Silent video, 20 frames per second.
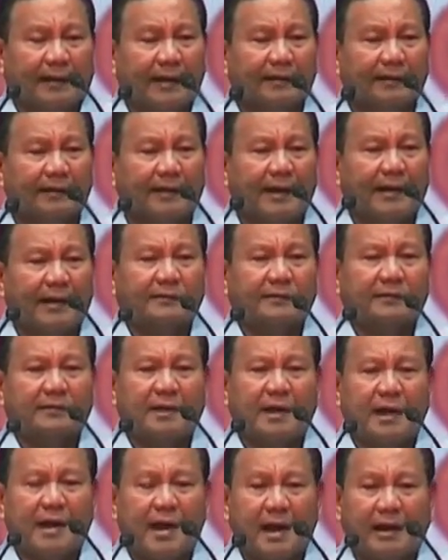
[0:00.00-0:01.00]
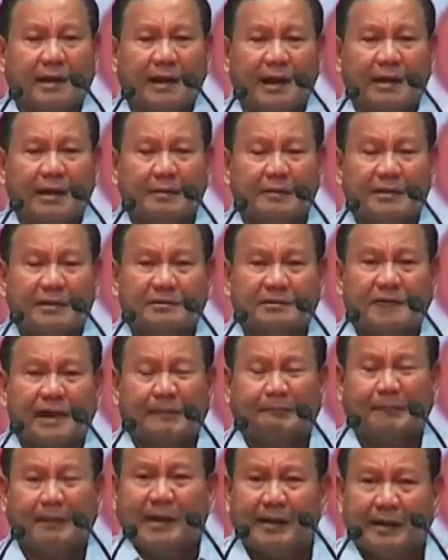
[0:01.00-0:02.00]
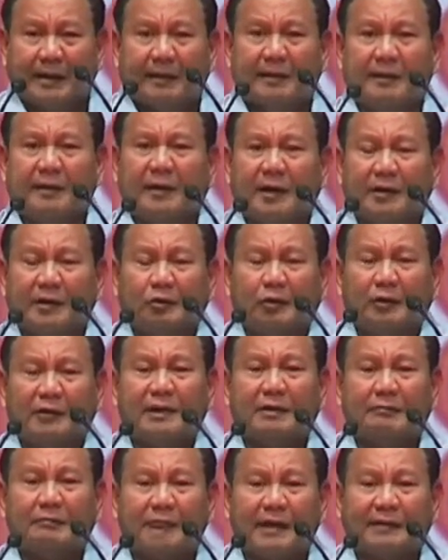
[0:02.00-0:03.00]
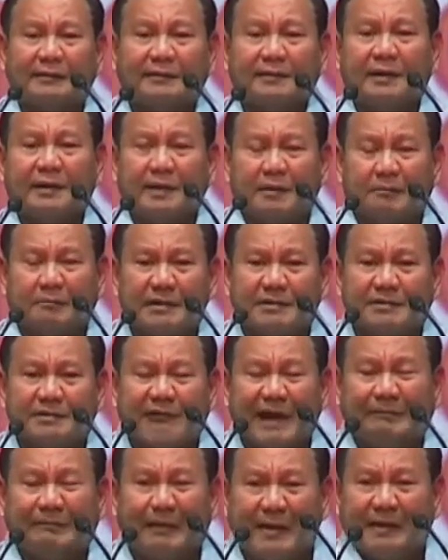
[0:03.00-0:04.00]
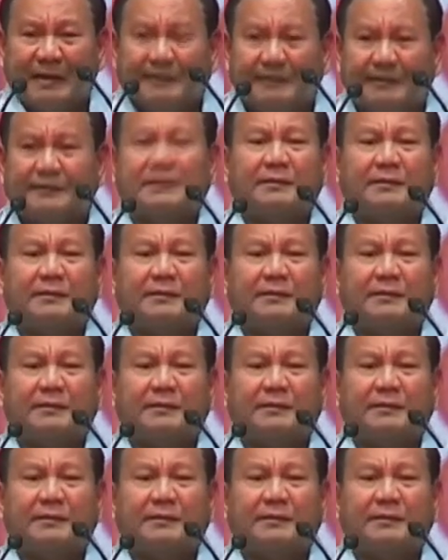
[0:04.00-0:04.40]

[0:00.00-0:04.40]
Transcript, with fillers: generasi yang akan mencapai Indonesia emas, mencapai